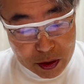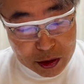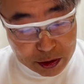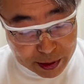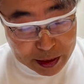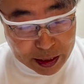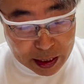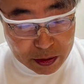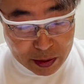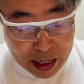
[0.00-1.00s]
ズバリ
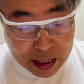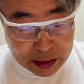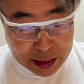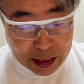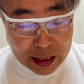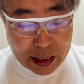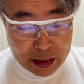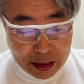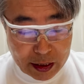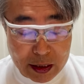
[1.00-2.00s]
中野が3回
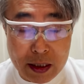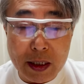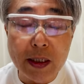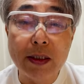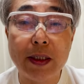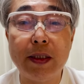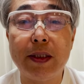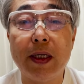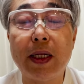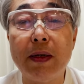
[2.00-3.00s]
に先
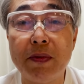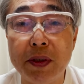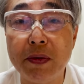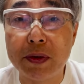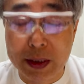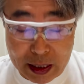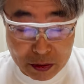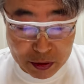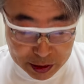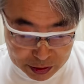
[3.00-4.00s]
制タイムリーを打った。
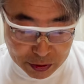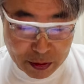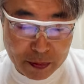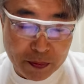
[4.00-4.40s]
これですよ。